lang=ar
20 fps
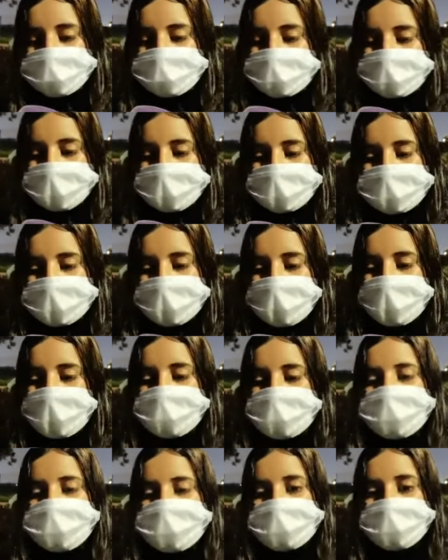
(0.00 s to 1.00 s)
18
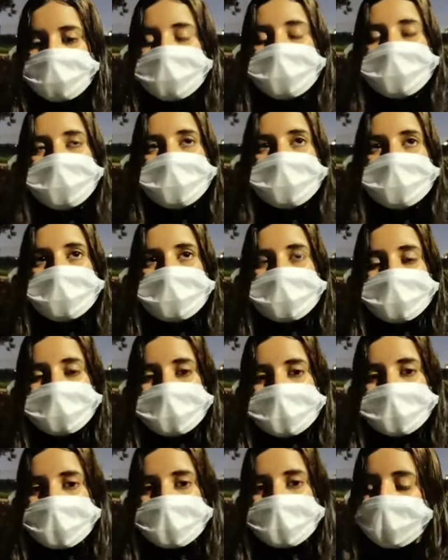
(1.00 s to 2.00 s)
عام
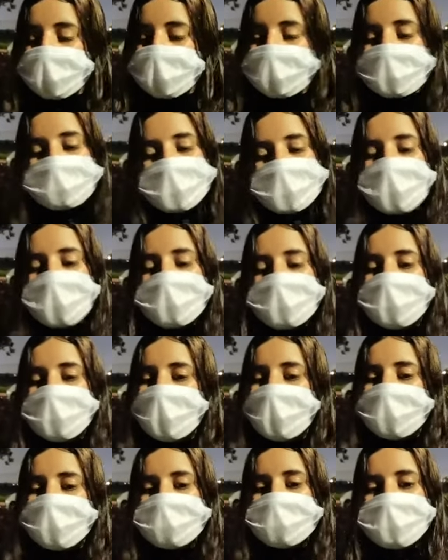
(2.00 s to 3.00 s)
كتعامل
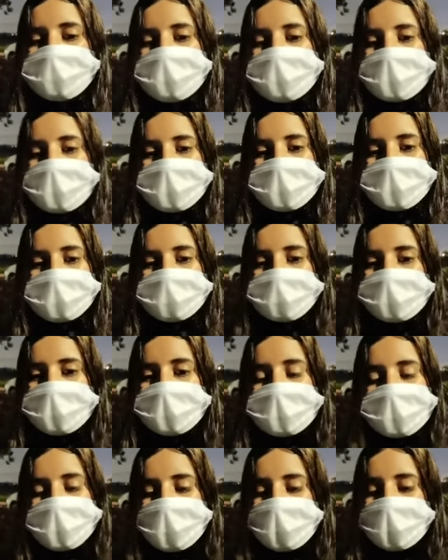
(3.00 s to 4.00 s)
معايا مزيان
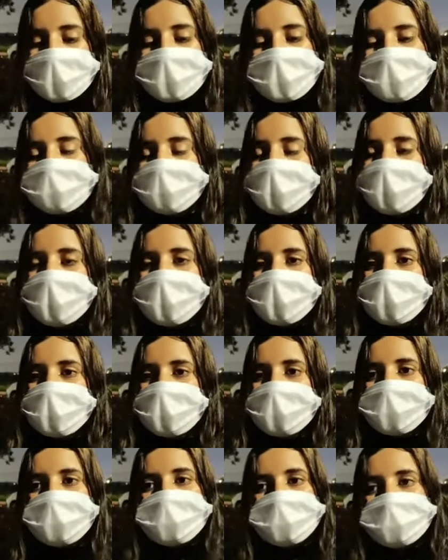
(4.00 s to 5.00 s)
ولكن
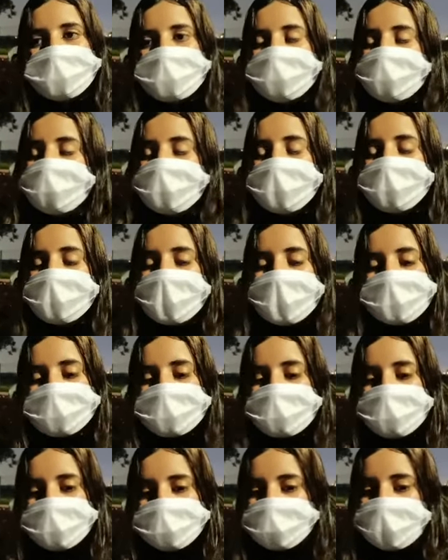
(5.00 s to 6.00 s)
عائلتها ما
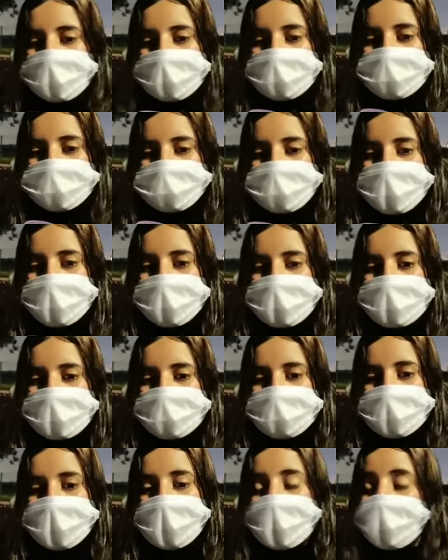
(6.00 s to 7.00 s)
بغاتنيش ما كانتش
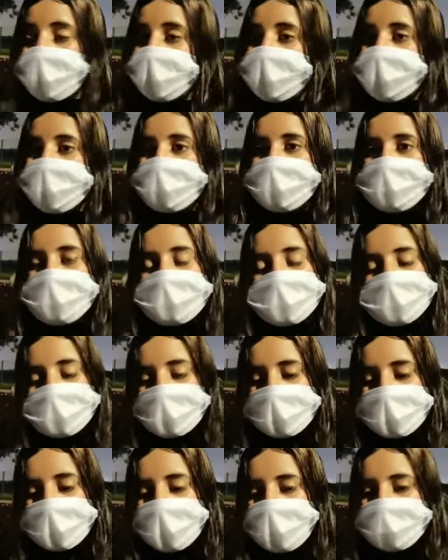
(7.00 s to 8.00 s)
باغاني وهي ديك
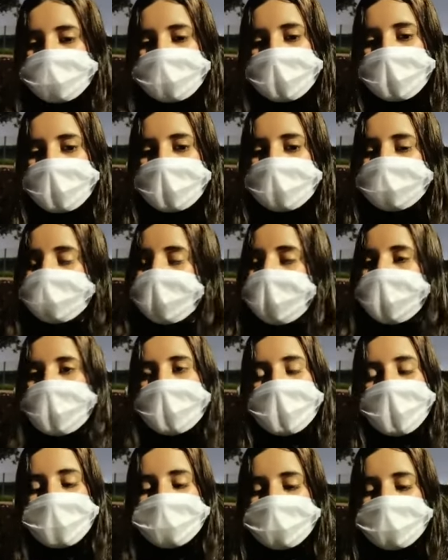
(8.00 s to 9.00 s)
السيده الله يعمر لها الدار
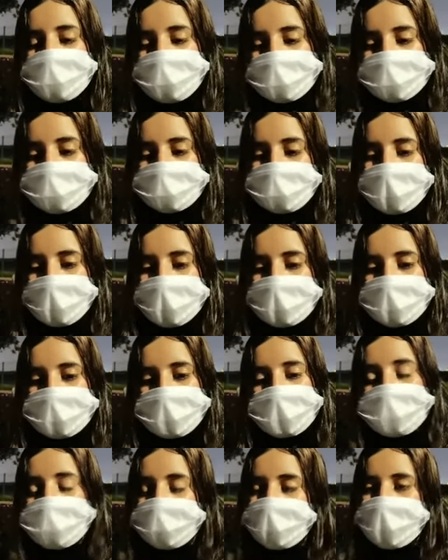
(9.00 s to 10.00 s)
الله يرحمها في هذا النهار
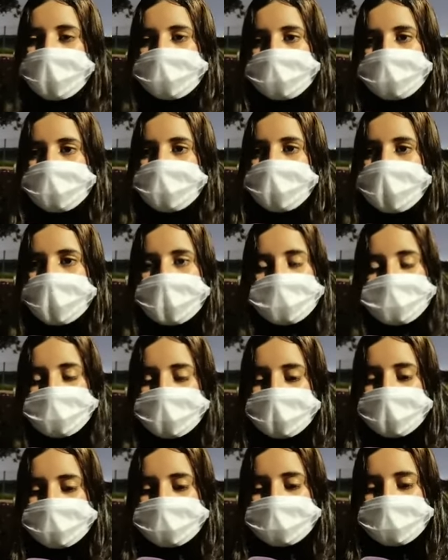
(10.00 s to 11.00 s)
لباتني
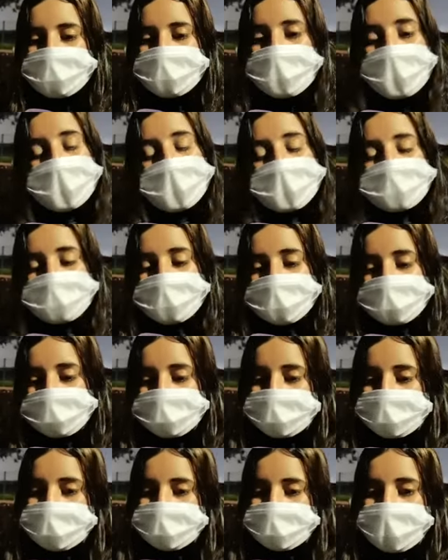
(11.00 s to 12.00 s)
وكبراتني درت
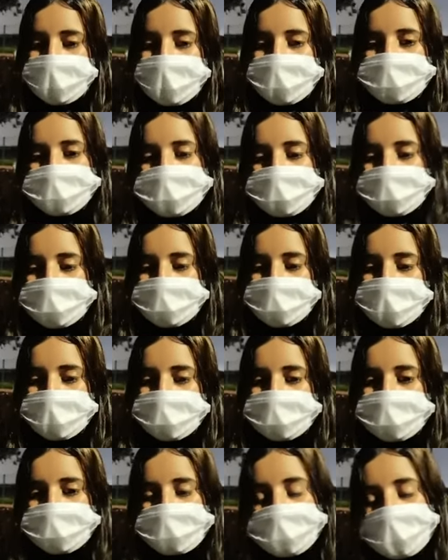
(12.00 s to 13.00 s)
18 عام
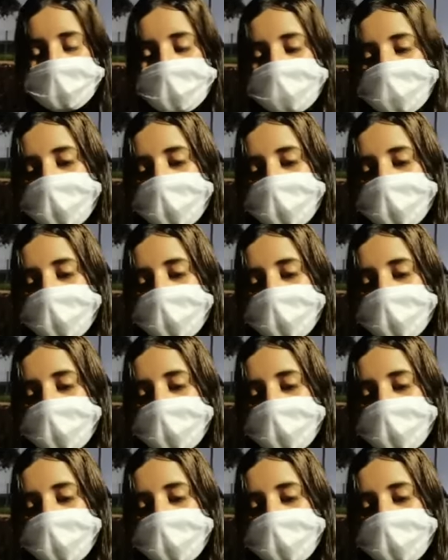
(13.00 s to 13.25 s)
توفات جا